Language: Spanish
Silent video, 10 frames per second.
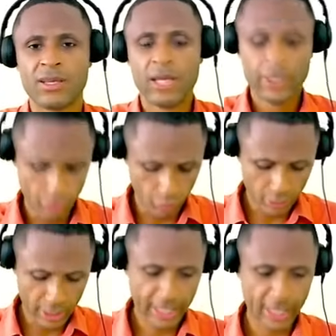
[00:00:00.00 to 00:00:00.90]
Yo no
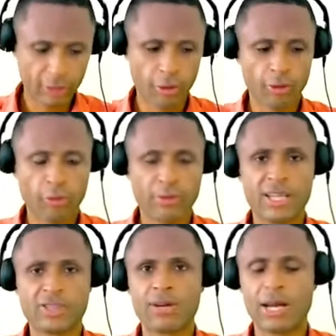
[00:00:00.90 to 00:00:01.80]
dije que todos los
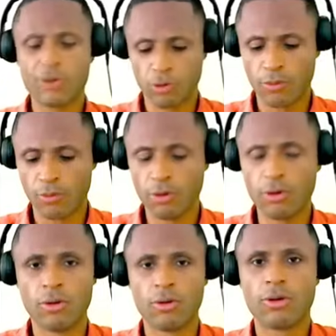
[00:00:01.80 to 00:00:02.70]
venezolanos son
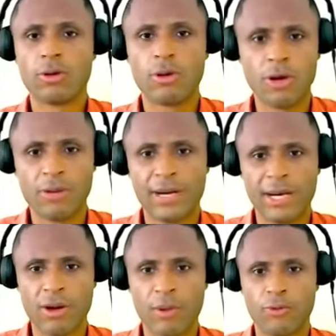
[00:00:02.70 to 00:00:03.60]
brujos. No,
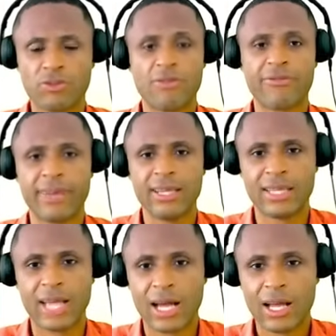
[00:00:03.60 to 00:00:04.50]
hermano, no se
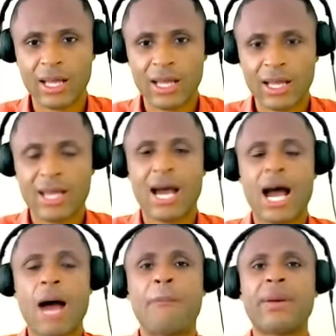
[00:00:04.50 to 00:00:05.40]
ofenda.
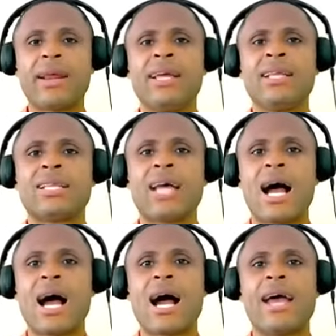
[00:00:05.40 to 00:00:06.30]

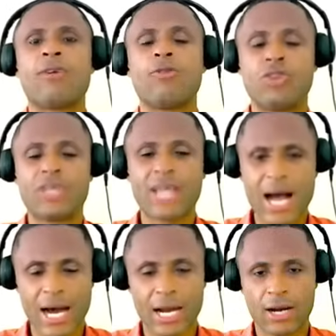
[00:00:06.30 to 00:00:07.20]
Aprenda a
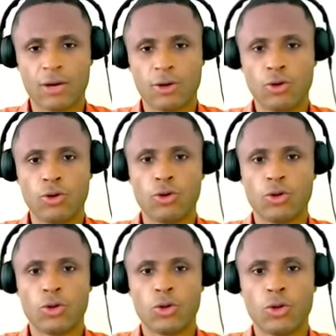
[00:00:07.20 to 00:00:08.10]
escuchar.
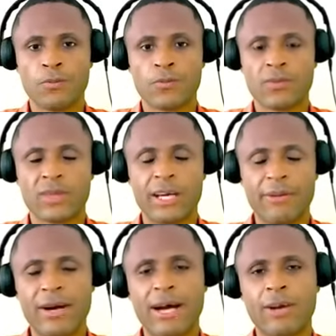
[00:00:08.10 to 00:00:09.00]

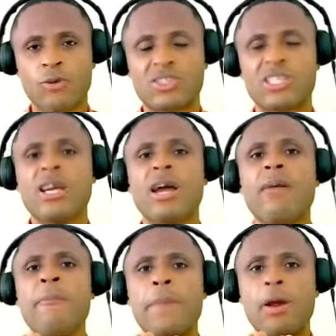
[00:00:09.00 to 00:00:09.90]
Hermano,
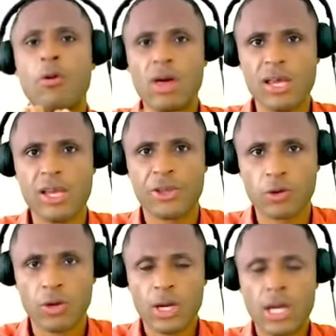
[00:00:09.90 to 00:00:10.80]
siempre lo he
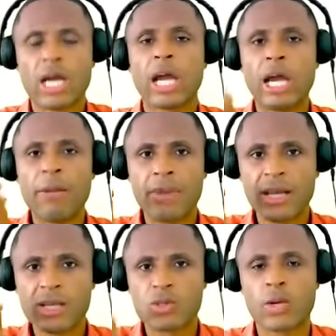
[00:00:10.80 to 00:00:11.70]
dicho que en
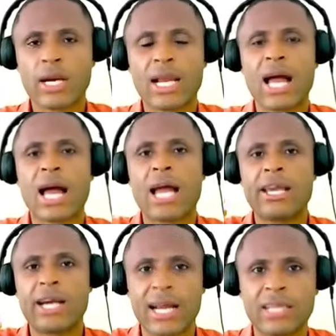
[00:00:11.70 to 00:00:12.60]
Venezuela hay
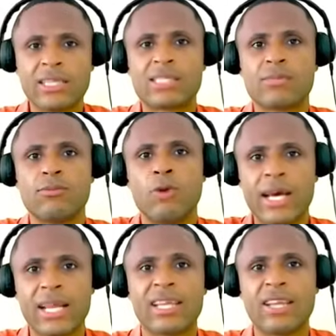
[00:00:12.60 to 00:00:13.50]
grandes
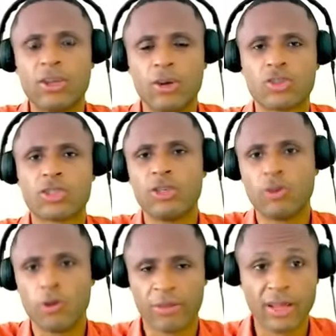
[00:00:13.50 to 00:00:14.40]
mujeres de Dios y
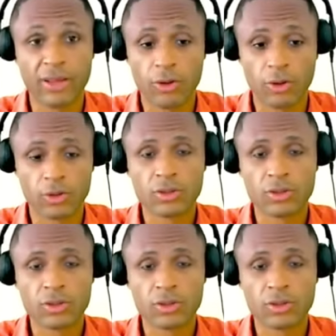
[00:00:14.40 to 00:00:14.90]
hombres de Dios.